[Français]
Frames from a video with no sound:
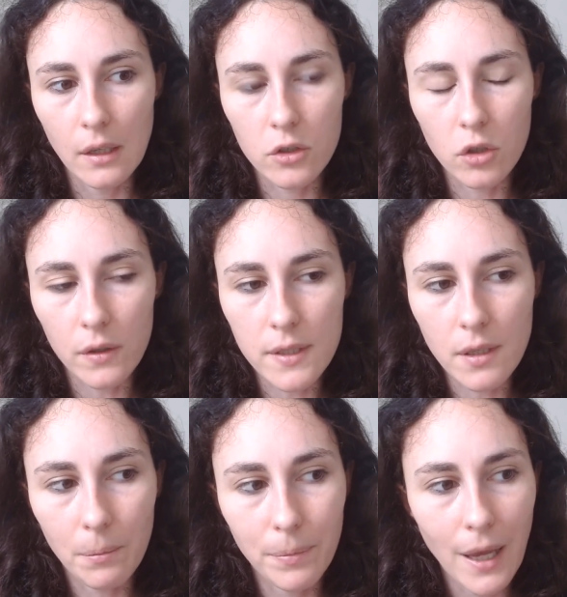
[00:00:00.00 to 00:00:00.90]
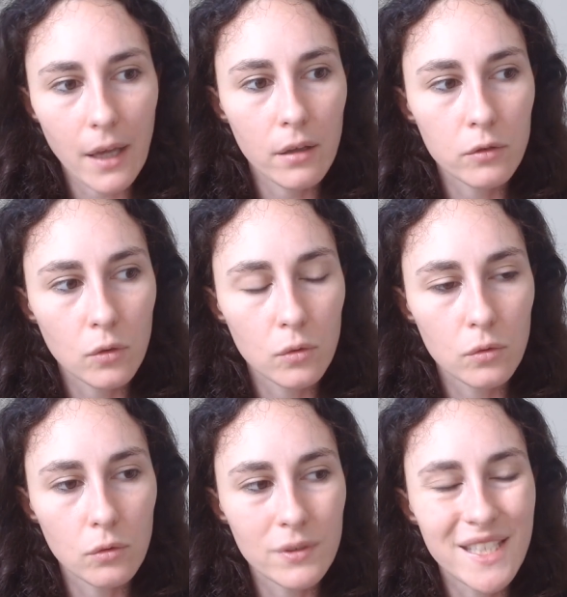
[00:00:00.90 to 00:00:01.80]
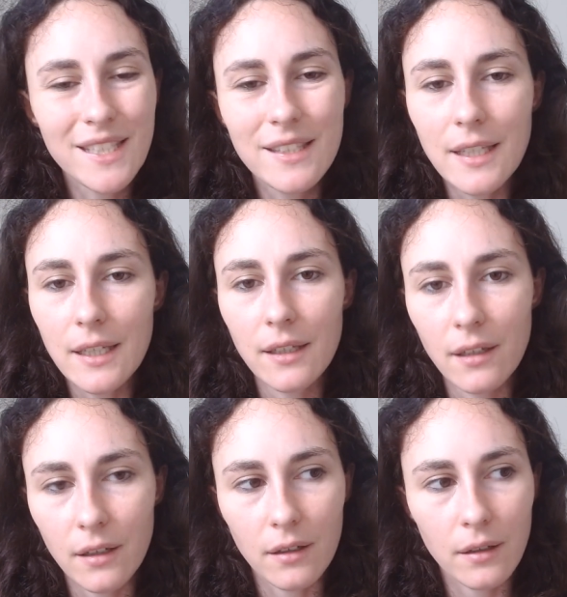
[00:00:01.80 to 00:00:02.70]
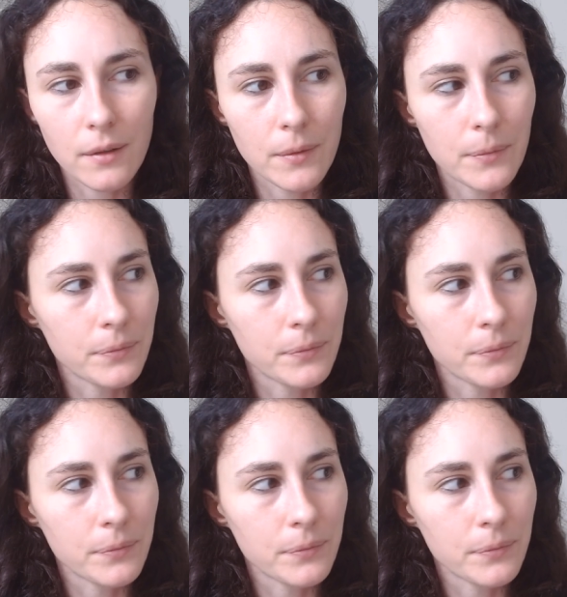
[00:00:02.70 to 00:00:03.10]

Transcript: Je ne ressens pas d'idées de, euh,